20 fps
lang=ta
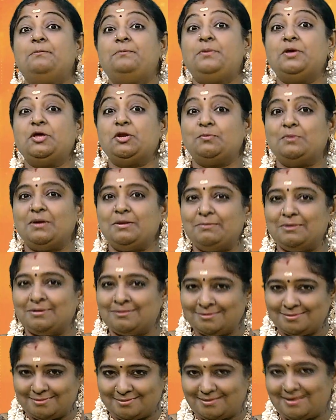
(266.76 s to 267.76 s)
பெருமை
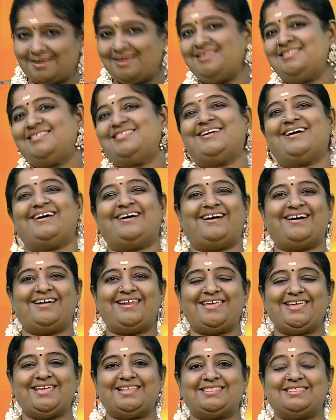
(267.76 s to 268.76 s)
மிகுந்த இந்த
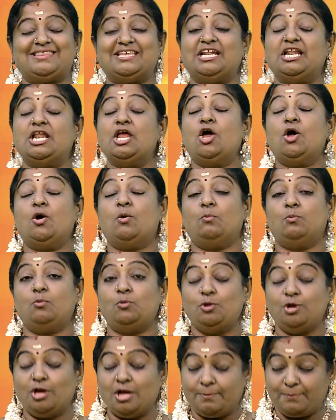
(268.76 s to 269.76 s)
ஆலயத்தில்
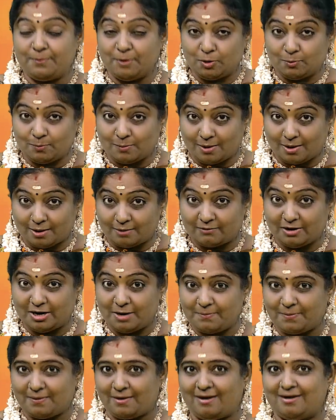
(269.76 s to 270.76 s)
முருகப்பெருமான்
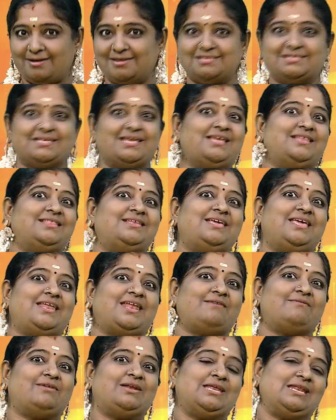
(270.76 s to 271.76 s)
வழிபாடு செய்து
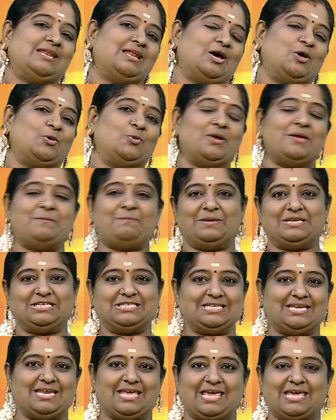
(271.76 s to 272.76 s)
இறைவனின் அருளை
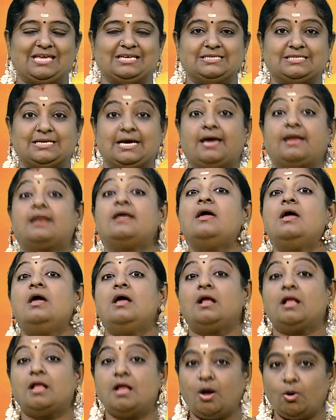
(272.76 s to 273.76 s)
பெற்றிருக்கின்றார்
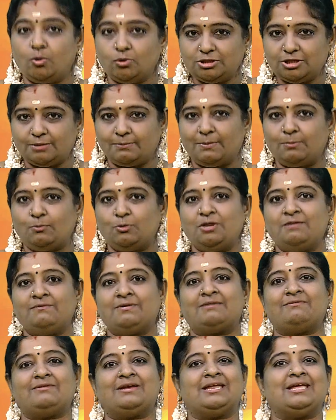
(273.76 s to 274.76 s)
கௌதம
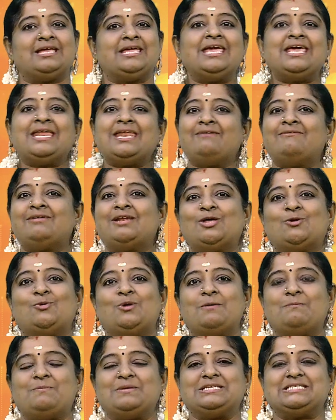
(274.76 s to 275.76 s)
முனிவர் வணங்கி இறைவன்
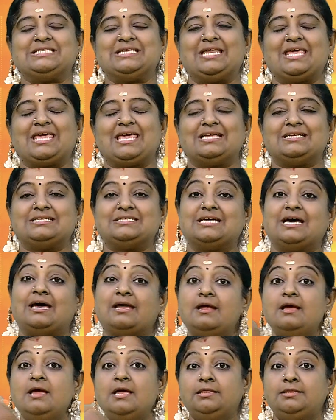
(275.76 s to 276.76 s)
அருளை
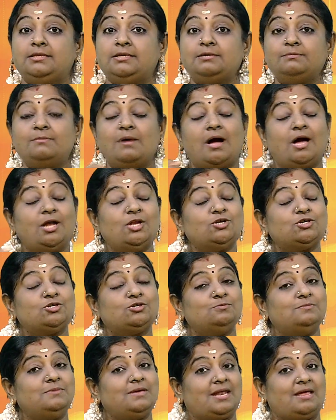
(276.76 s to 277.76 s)
பெற்றிருக்கின்றார்
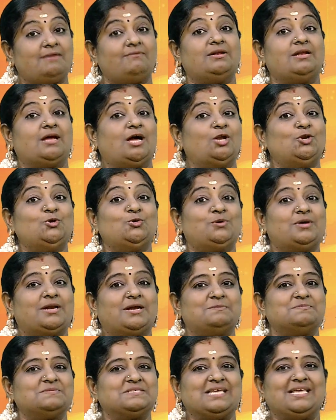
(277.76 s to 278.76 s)
திருமாலுக்கும் இறைவன்
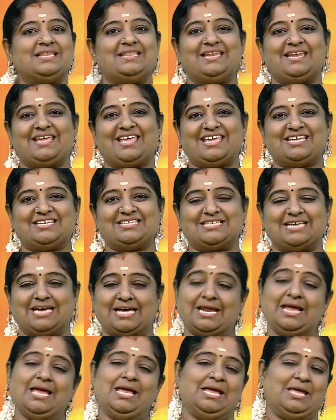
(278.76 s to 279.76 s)
அனுகிரகம்
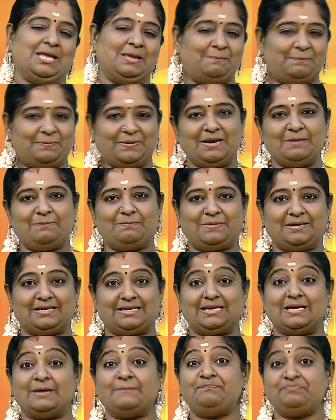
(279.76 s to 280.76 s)
செய்திருக்கின்றார்
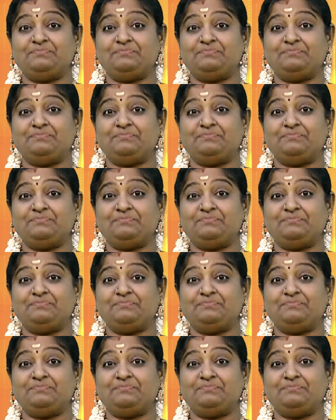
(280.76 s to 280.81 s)
இப்படிப்பட்ட